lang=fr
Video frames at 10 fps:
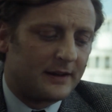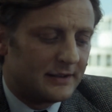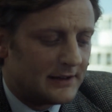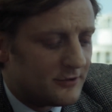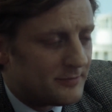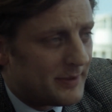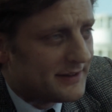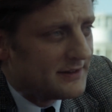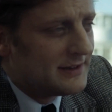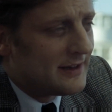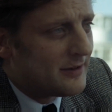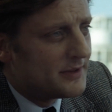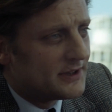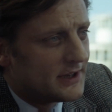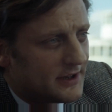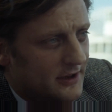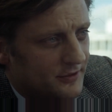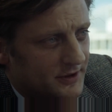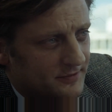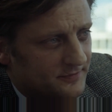Il a une partie de l'armée derrière
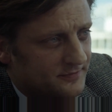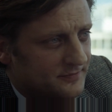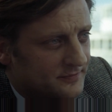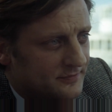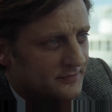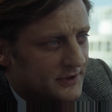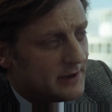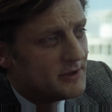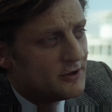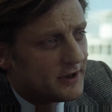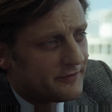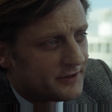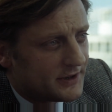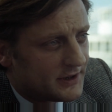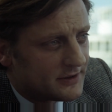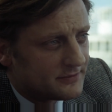lui. Et les milieux d'affaires.